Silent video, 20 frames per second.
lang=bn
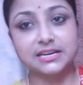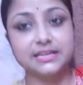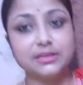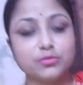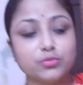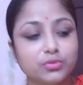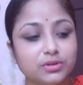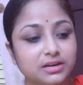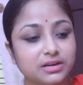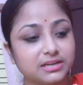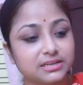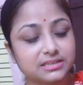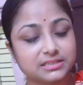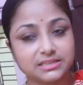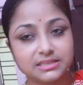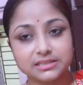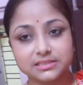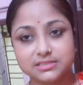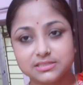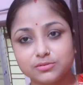আর এই ওড়নাটা
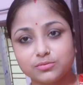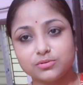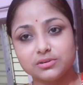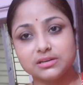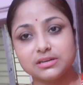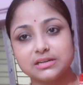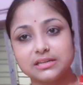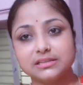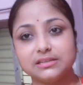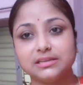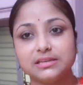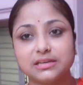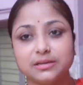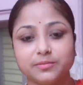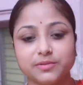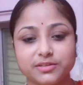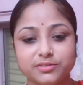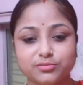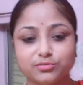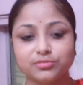নিয়েছি ওড়না না নিলে
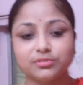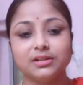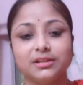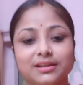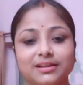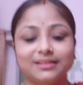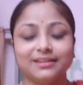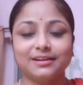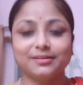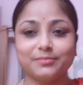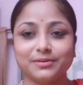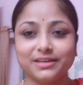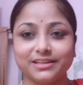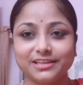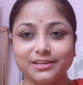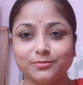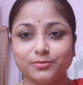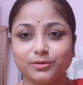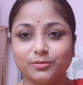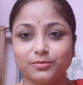আমি একটু মানে
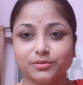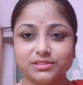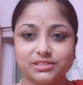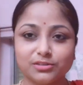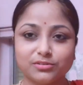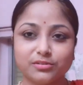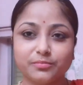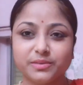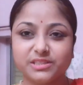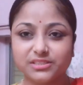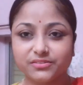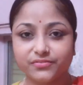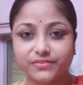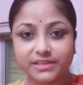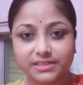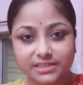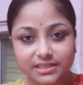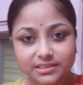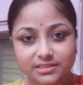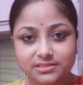কি বলবো যেগুলো বেশি
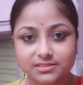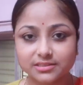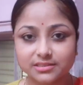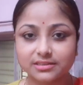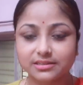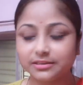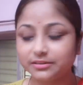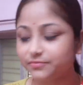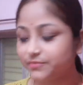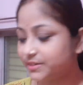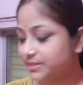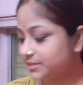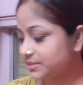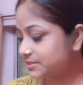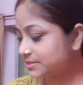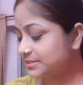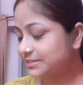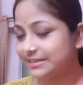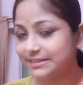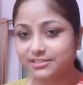ফিটিংস
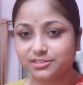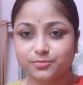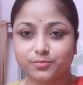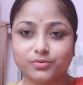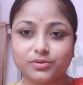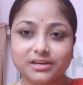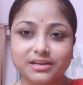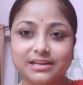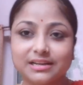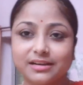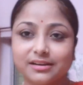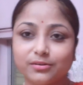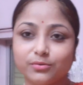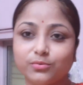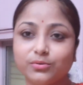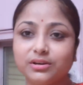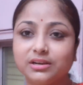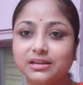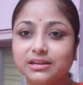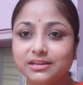ফিটিংস ড্রেস করলে না
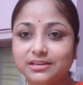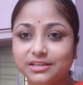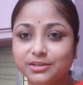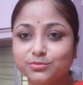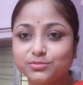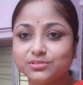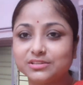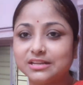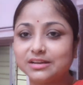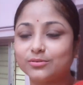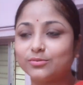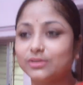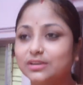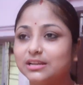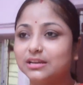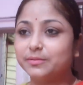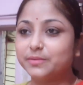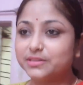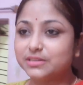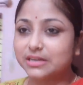ওড়না ইউজ না করলে
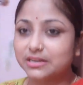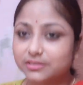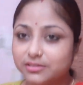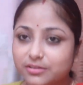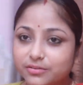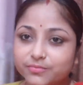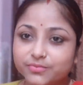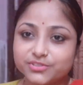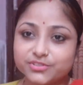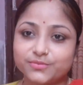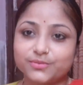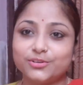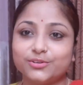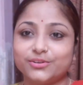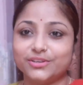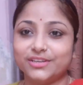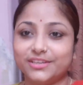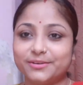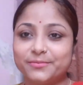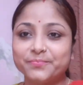আমি একটু আনকমফোর্টেবল
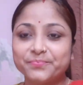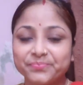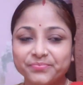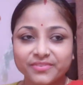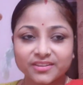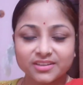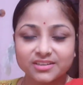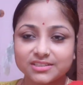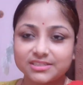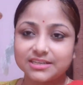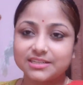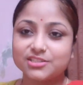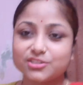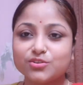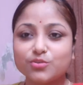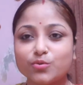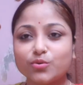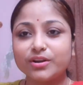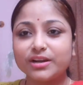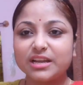হই সেটার
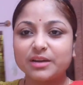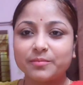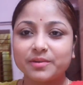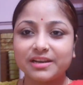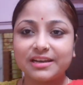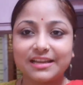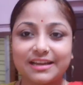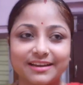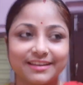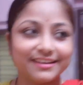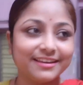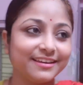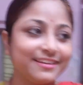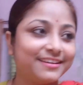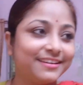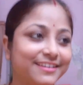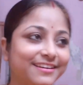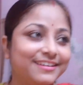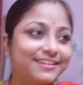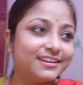জন্য ওড়না আমার লাগে
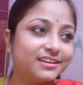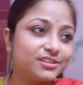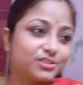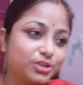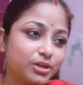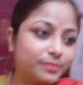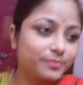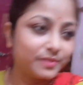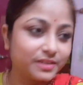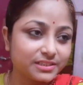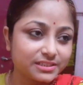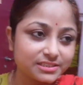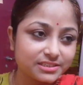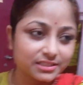সব ড্রেসের